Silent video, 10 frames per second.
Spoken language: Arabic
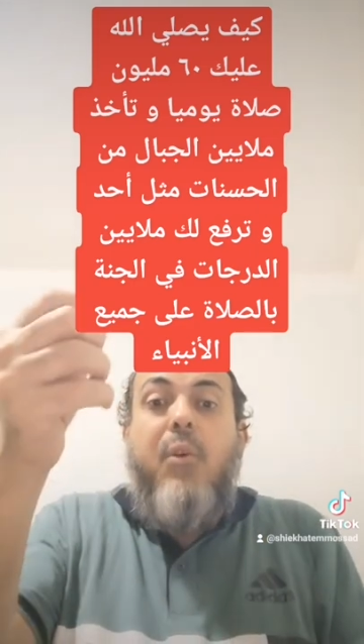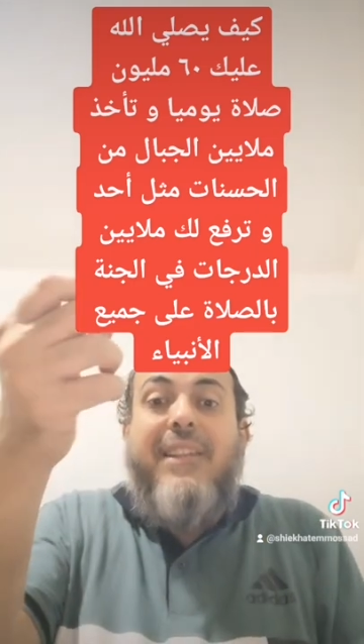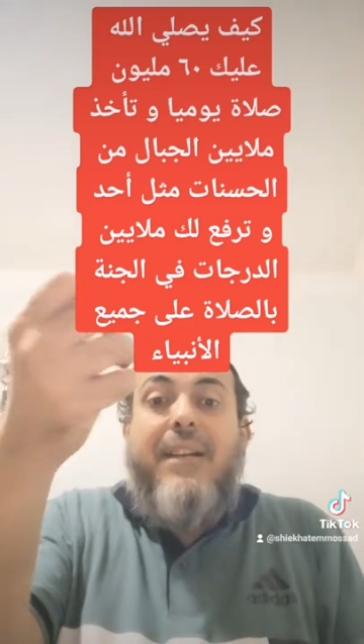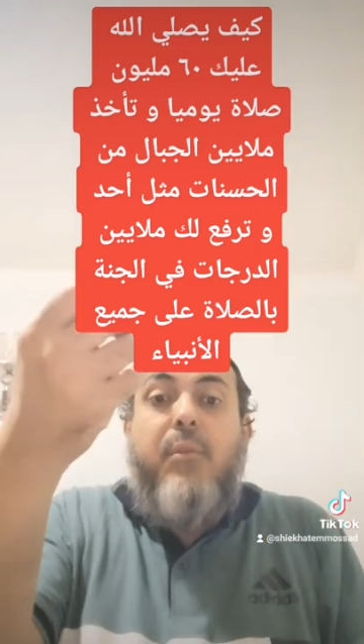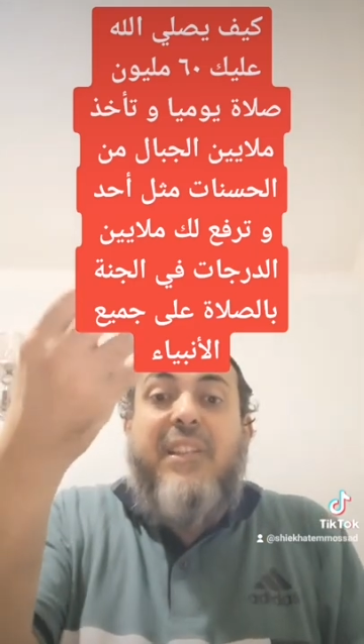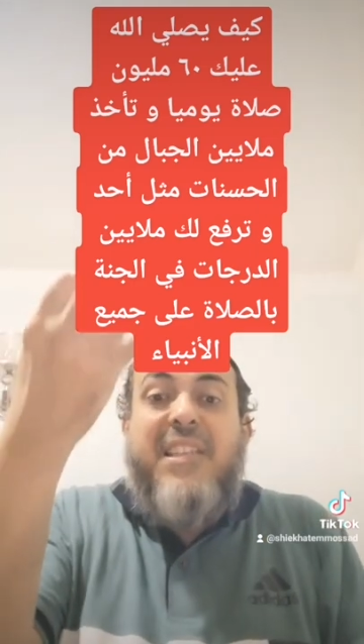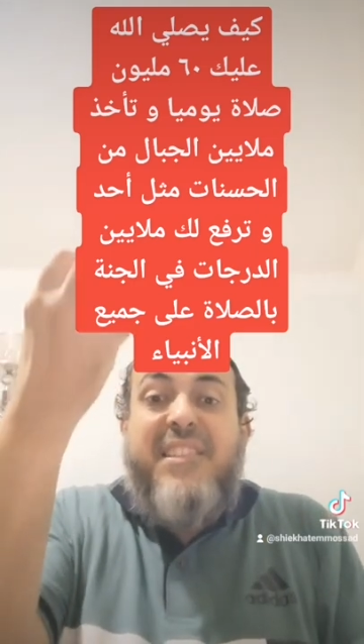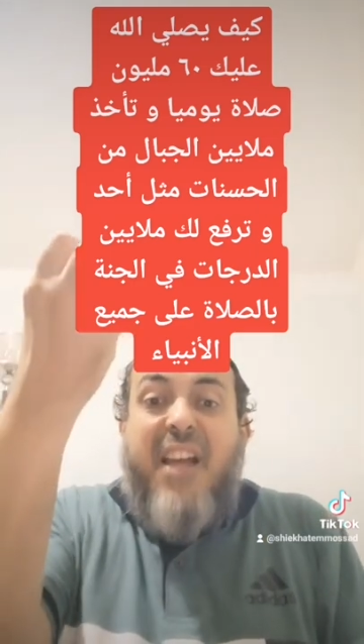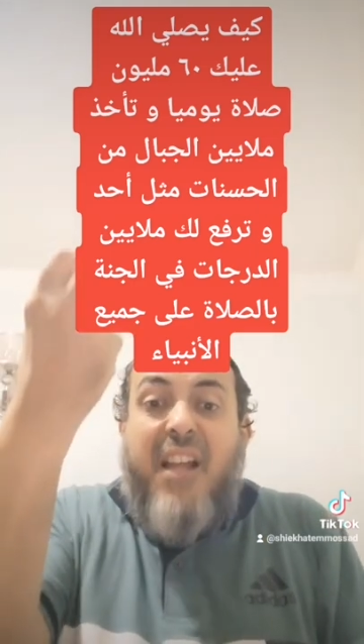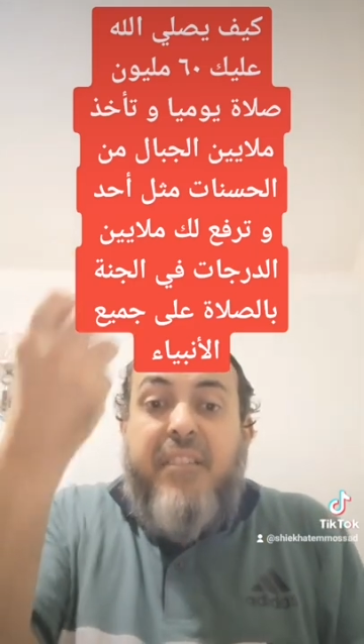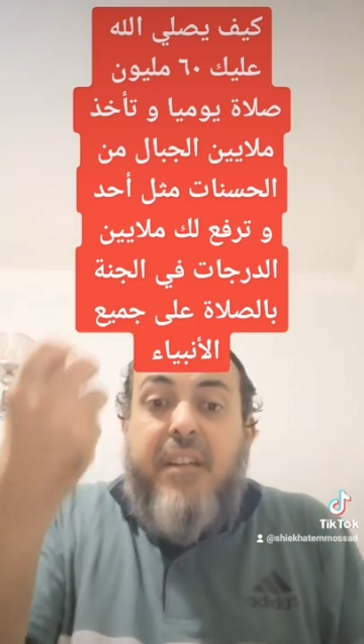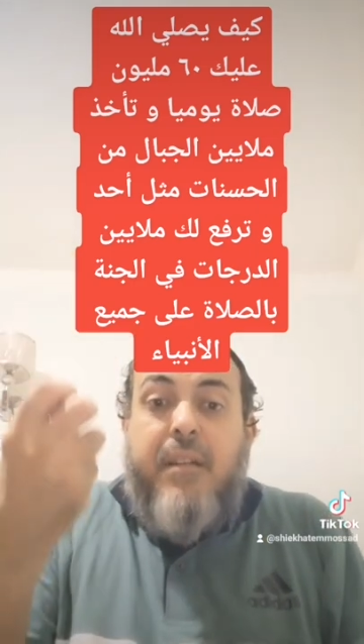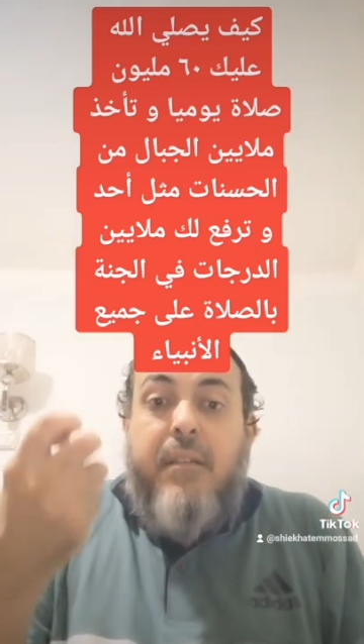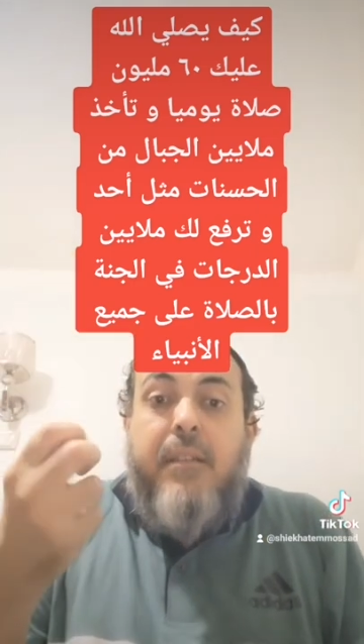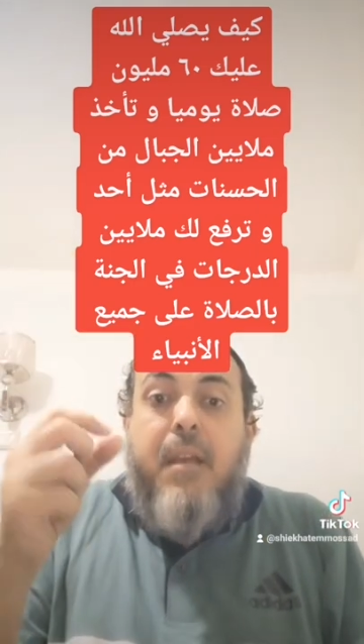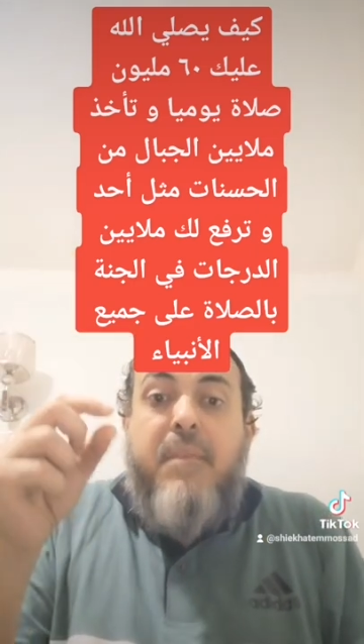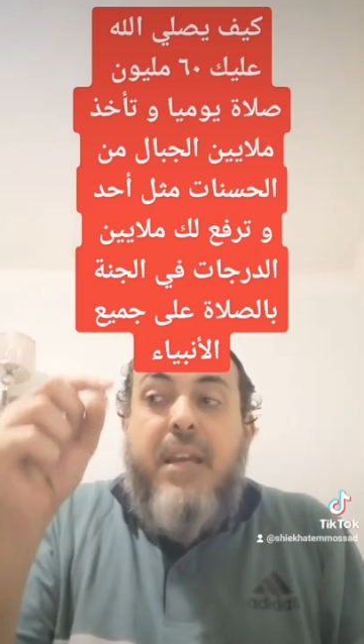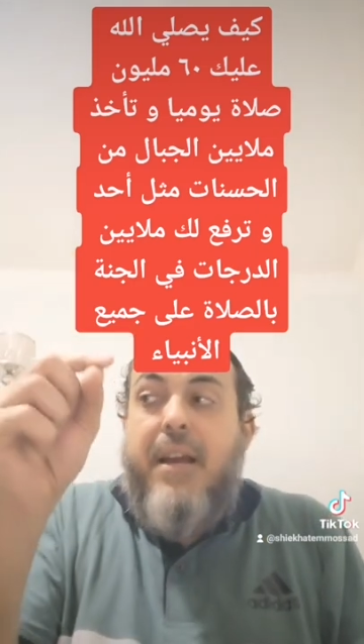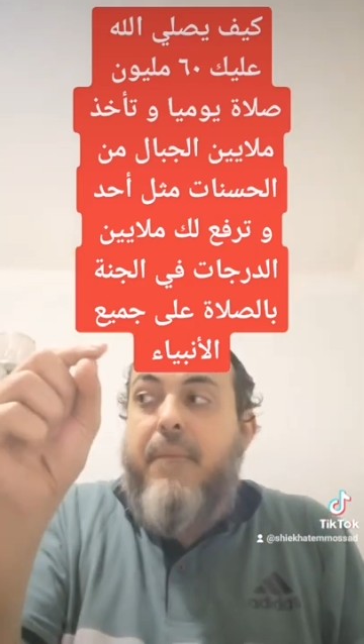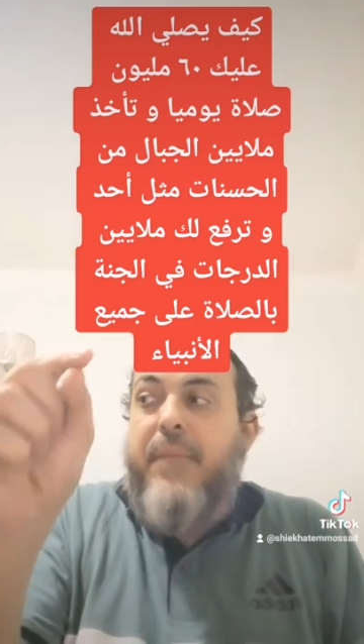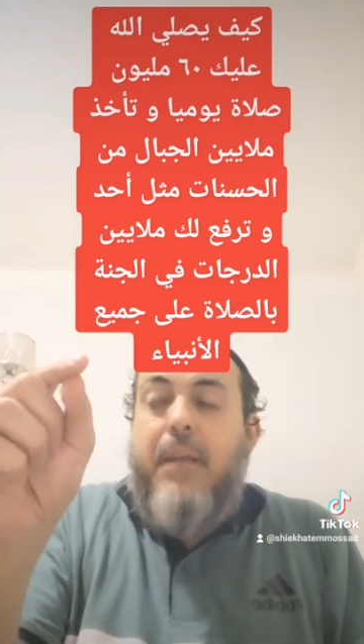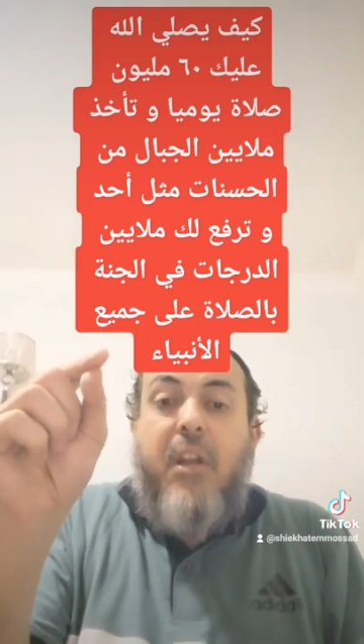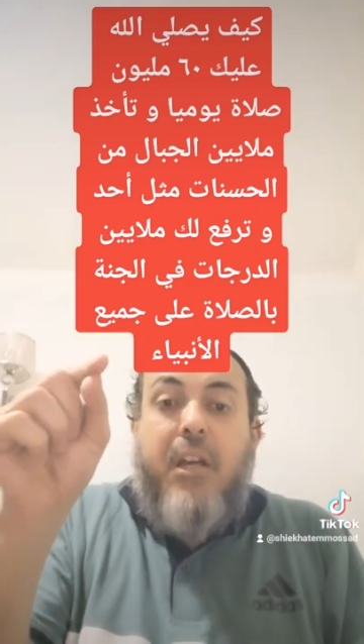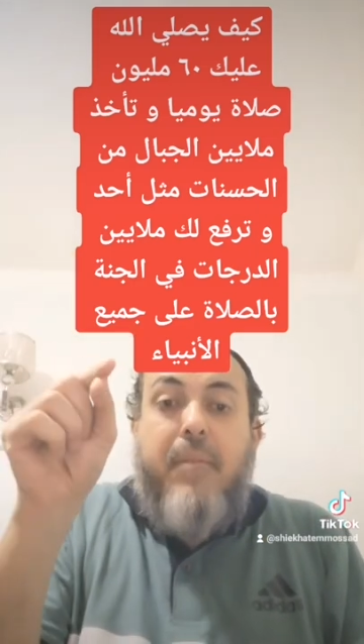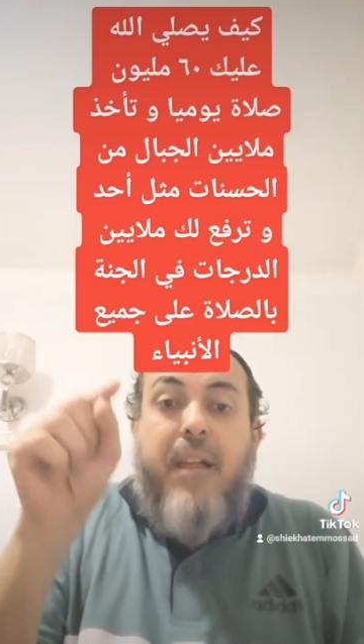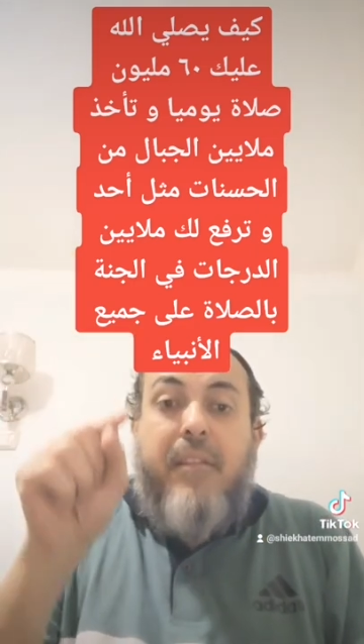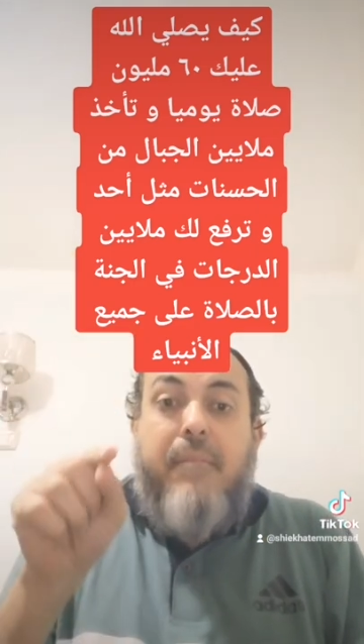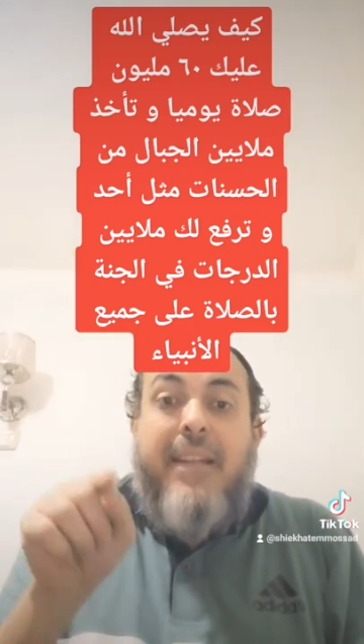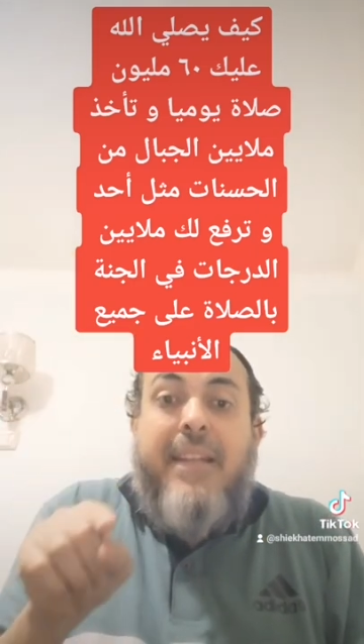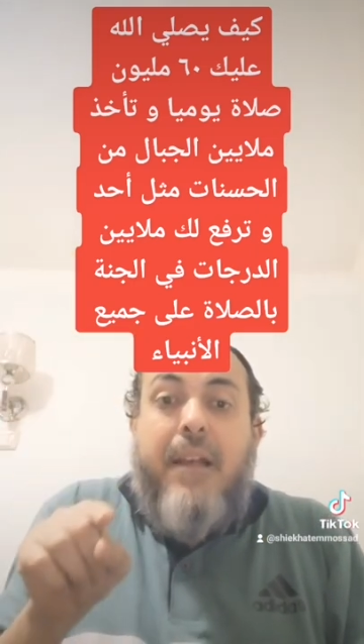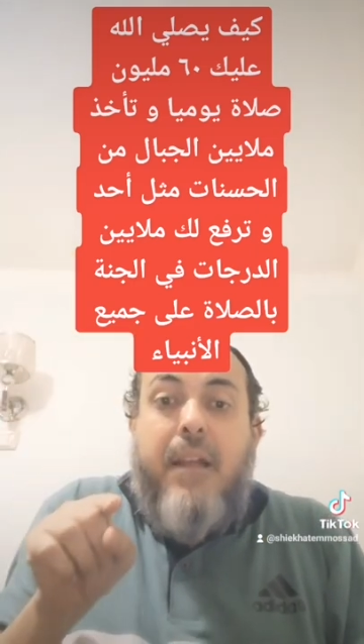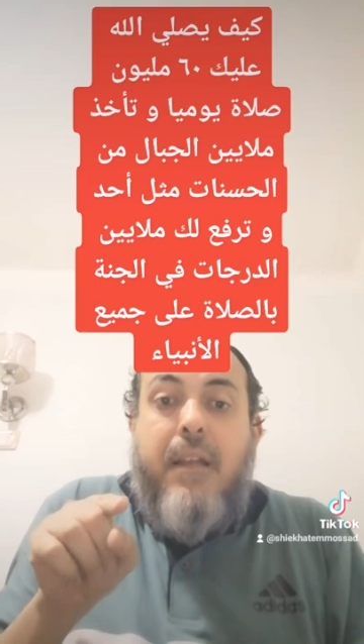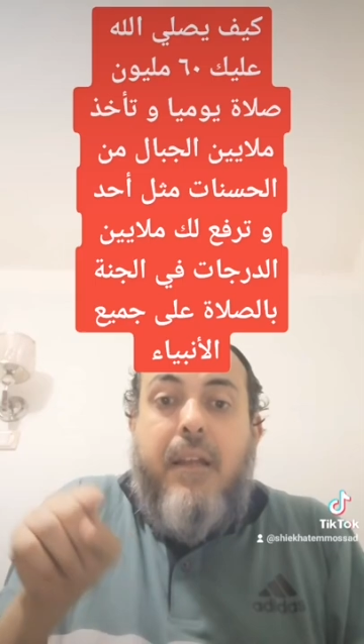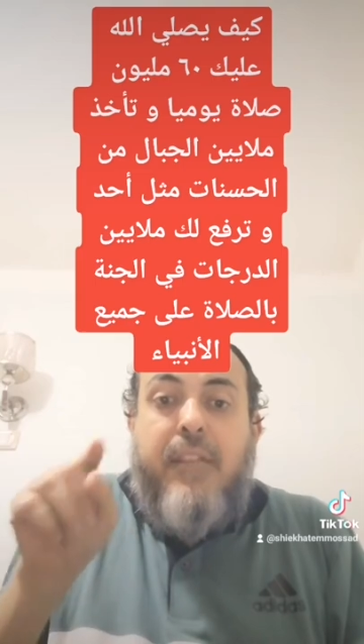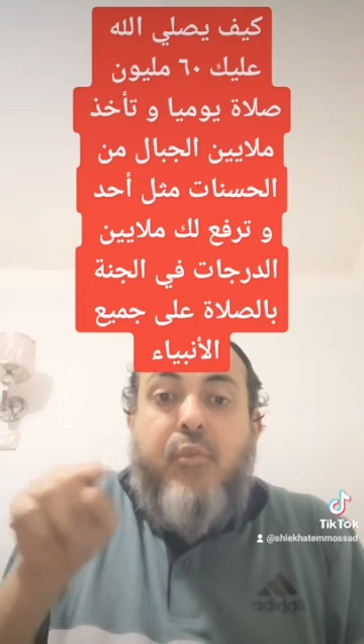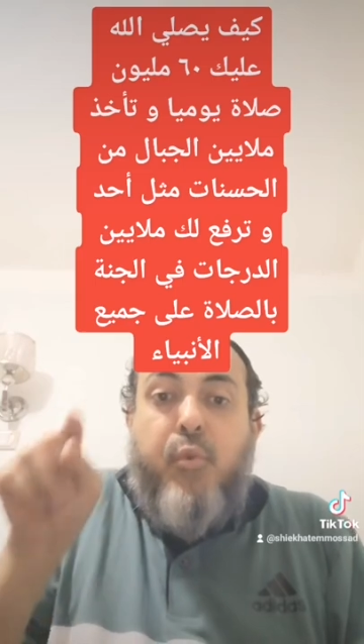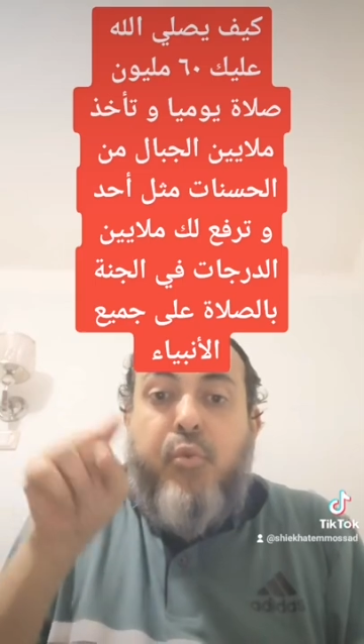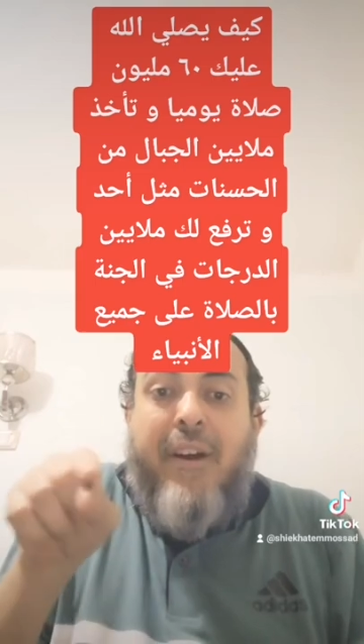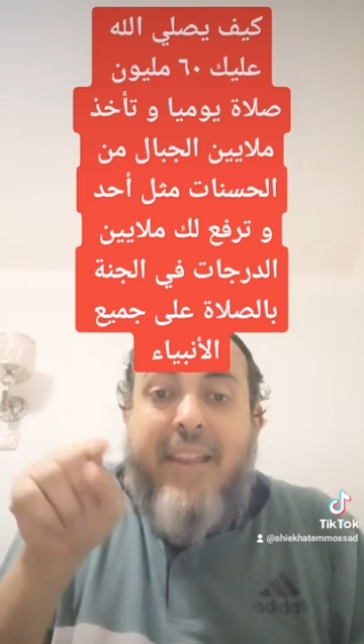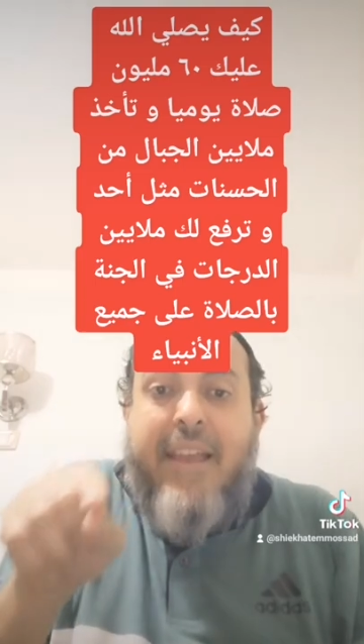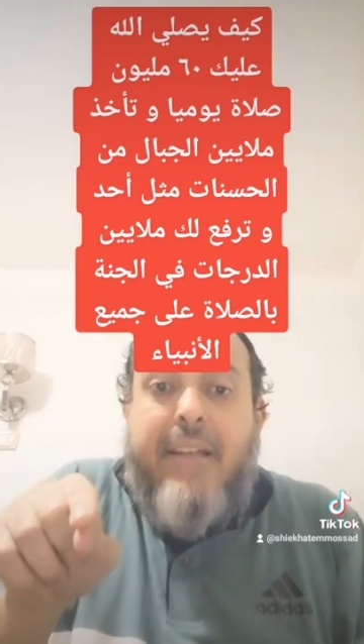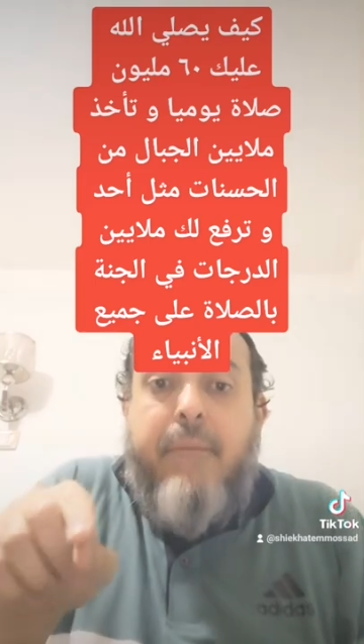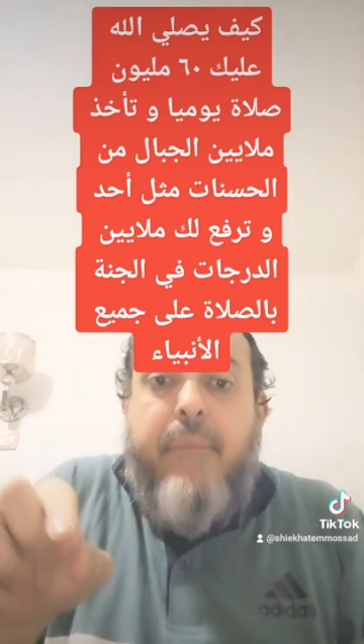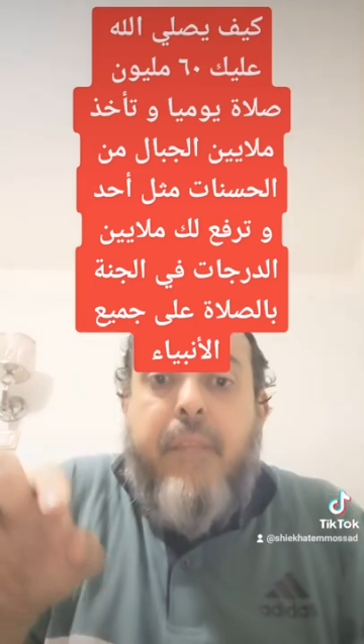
وتستحضر جميع المناقب العظيمه اللي انا التي قلتها الان